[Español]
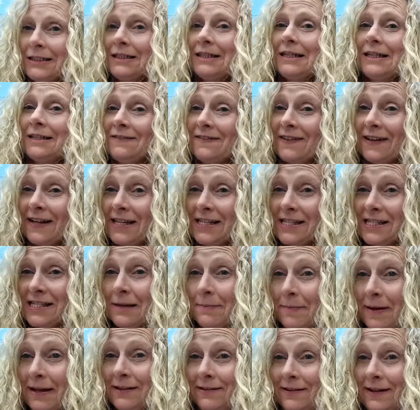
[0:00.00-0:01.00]
Eh,
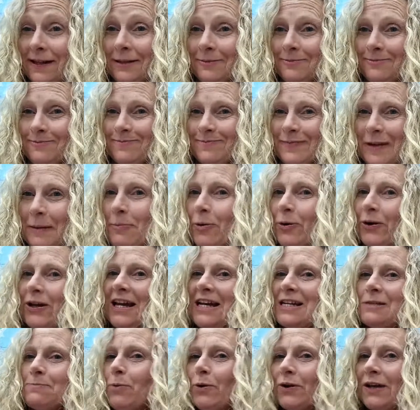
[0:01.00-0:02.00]
tristemente,
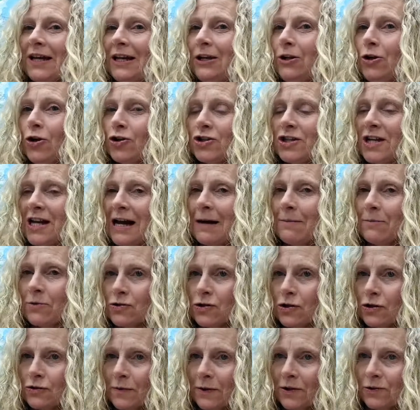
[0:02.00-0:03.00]
porque es porque no
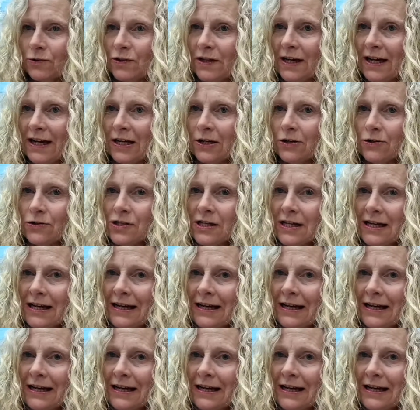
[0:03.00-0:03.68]
llegamos los voluntarios.